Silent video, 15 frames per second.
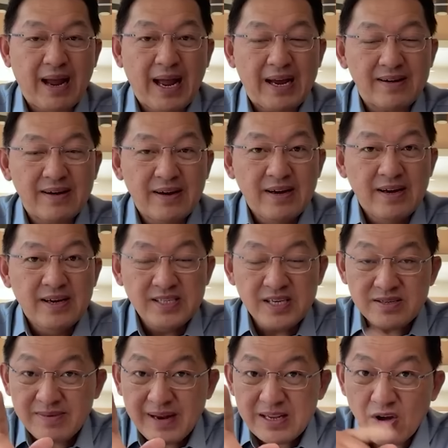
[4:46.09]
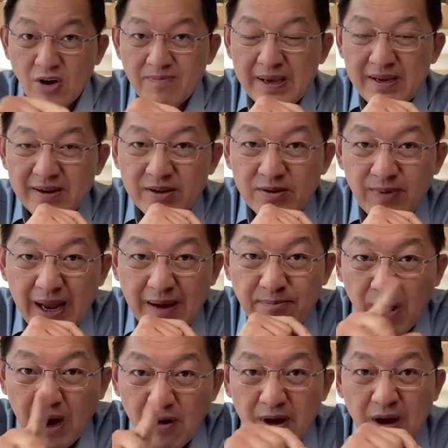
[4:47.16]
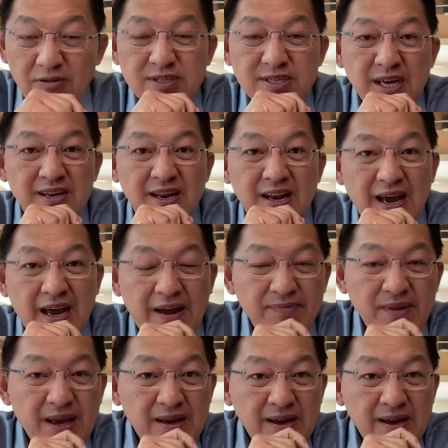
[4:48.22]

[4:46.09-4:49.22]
มากๆสิ่งสำคัญต่อไปก็คือว่าพอเอาเข้าจริงเนี่ยนะฮะ